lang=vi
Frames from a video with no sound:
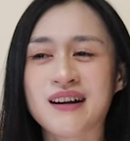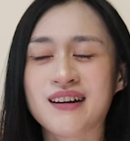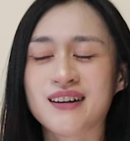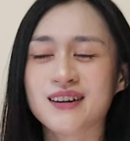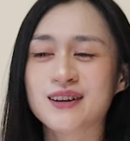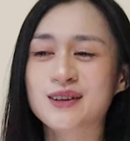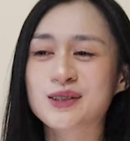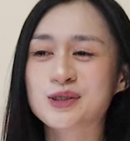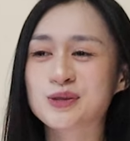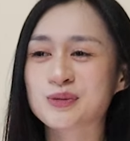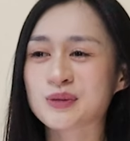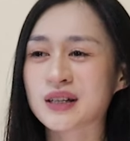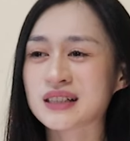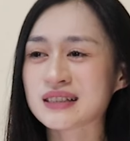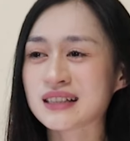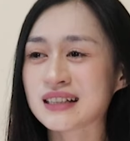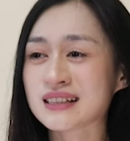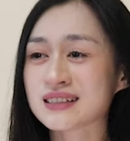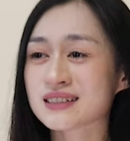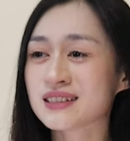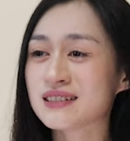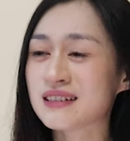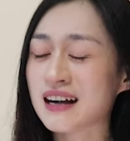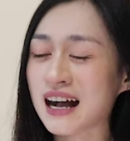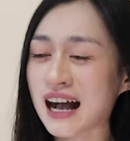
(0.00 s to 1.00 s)
ở ờ, chúng ta sẽ
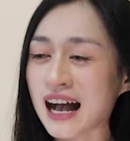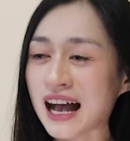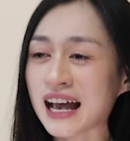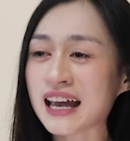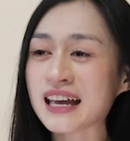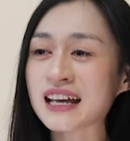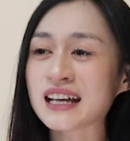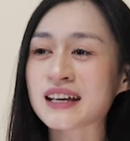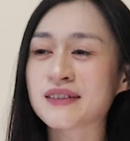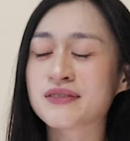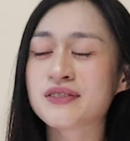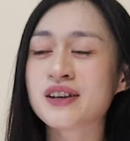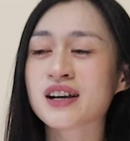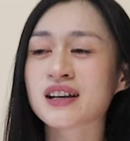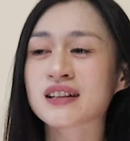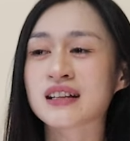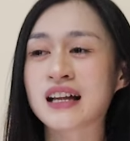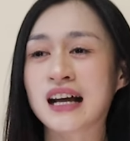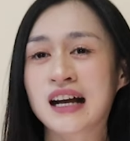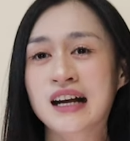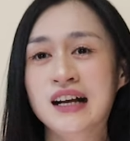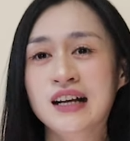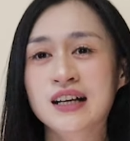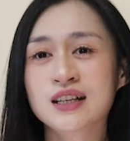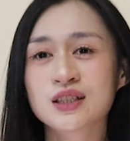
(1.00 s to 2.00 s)
sợ hãi cái việc
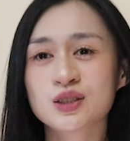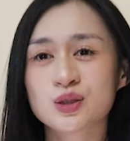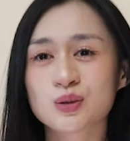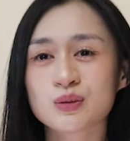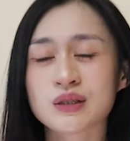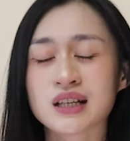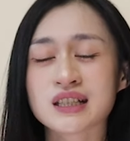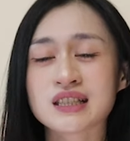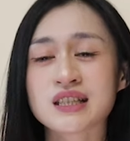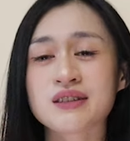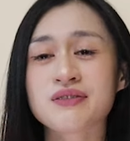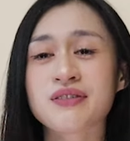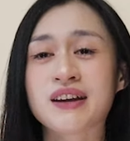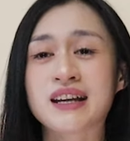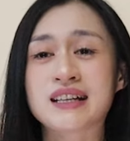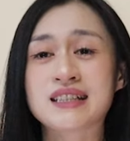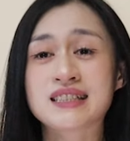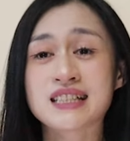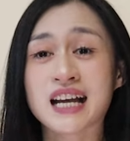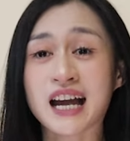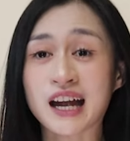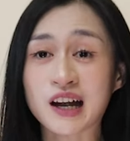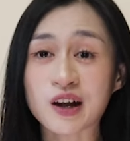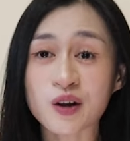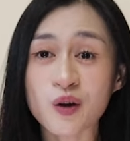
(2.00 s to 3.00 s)
là chúng ta sẽ phải
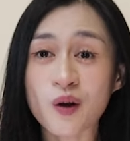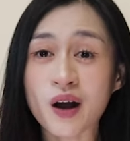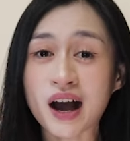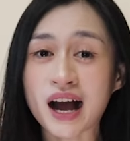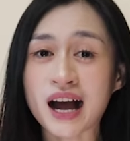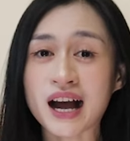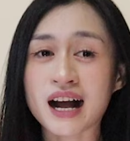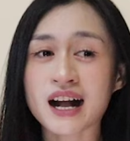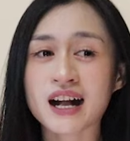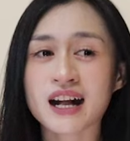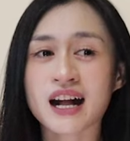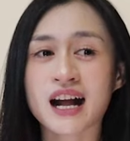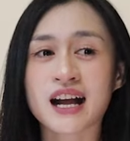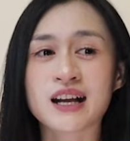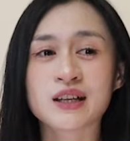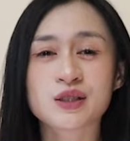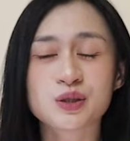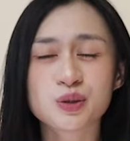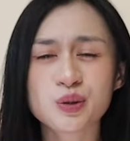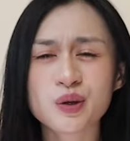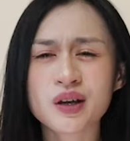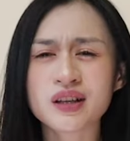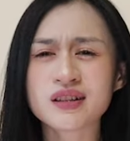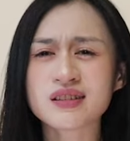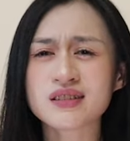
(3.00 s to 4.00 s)
trải qua cái
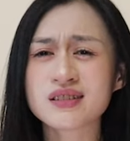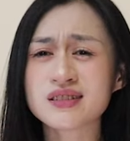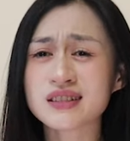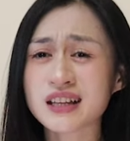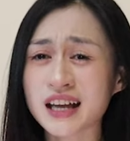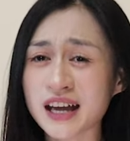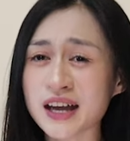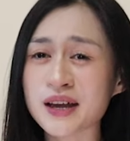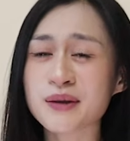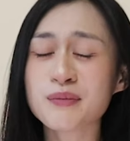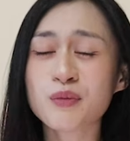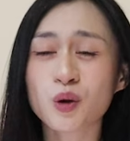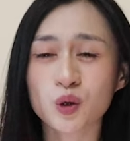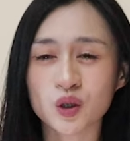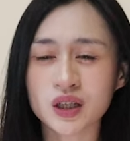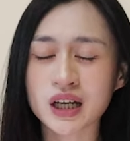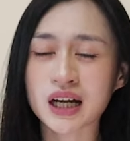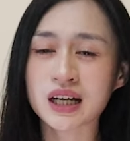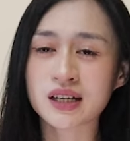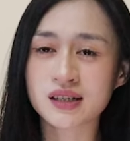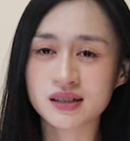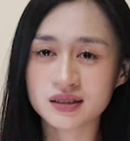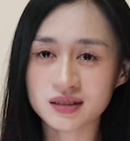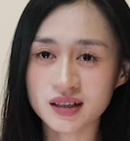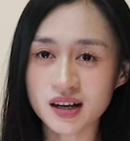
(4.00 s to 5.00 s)
chuyện như thế một
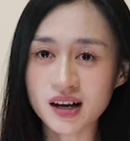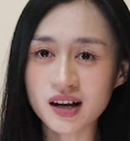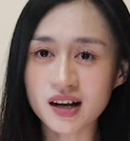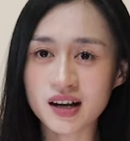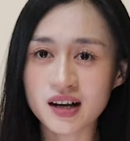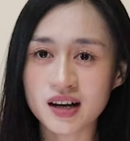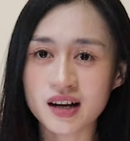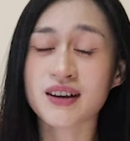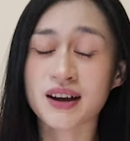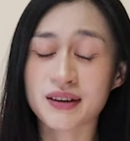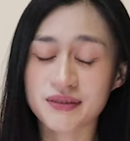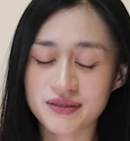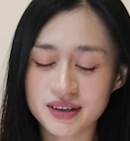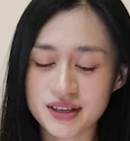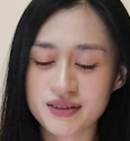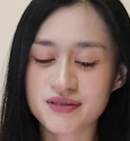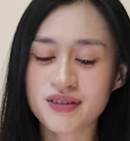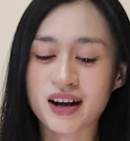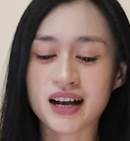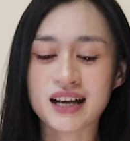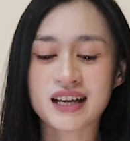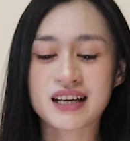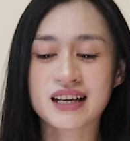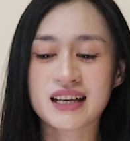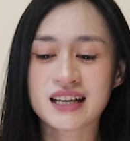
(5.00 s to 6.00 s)
lần nữa và vì
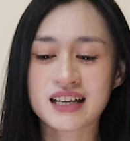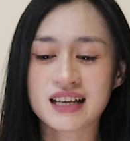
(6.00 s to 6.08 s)
vậy